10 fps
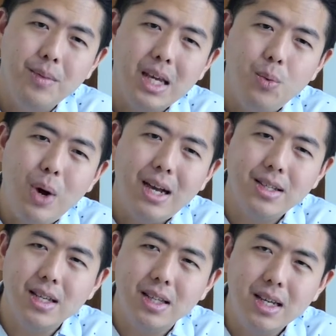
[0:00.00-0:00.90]
คิดว่า
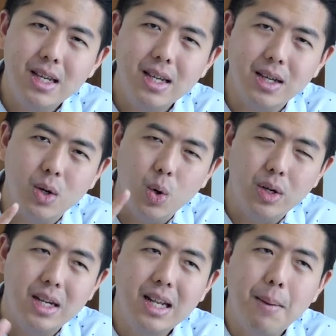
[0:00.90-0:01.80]
สิ่งที่ค
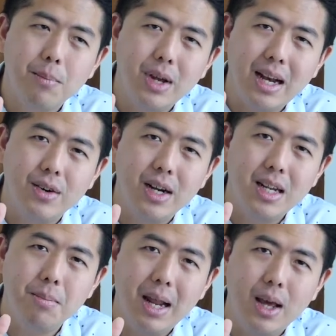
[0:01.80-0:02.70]
นที่ทำงาน
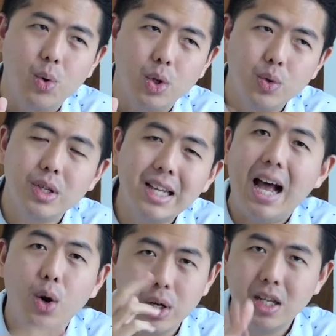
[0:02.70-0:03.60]
Creative หลายๆคนต้องศึกษา
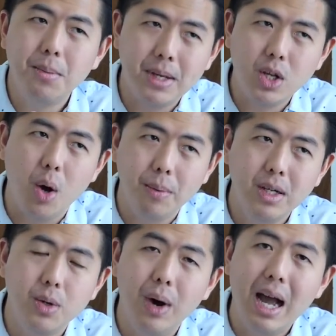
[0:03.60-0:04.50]
ก่อนที่จะไปสอบก็
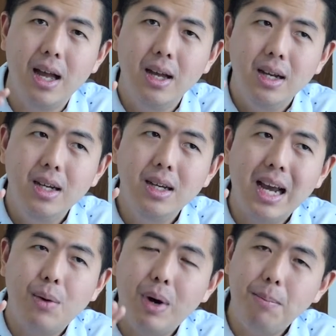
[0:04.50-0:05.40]
คือว่าเรื่อง
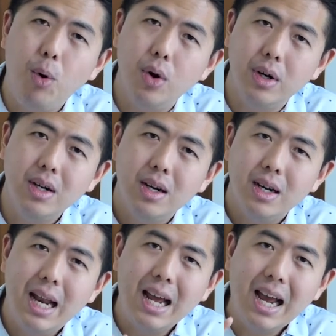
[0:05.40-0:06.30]
การวัดผล
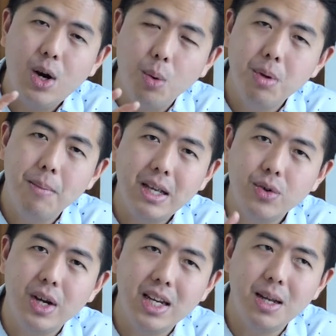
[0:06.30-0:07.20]
และการ optimize
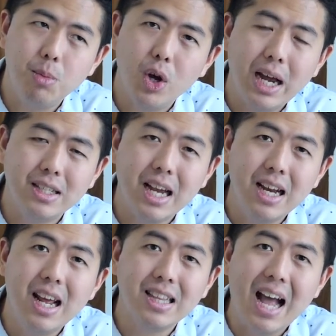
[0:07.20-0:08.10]
creative โดยการใช้
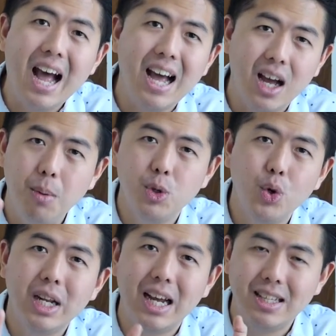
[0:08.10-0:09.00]
data เข้ามา
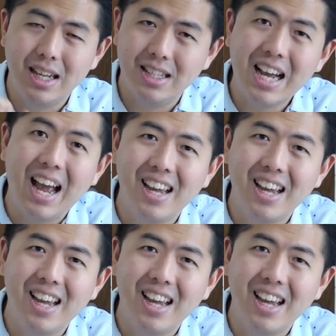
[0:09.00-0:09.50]
ช่วยในการตัดสินใจ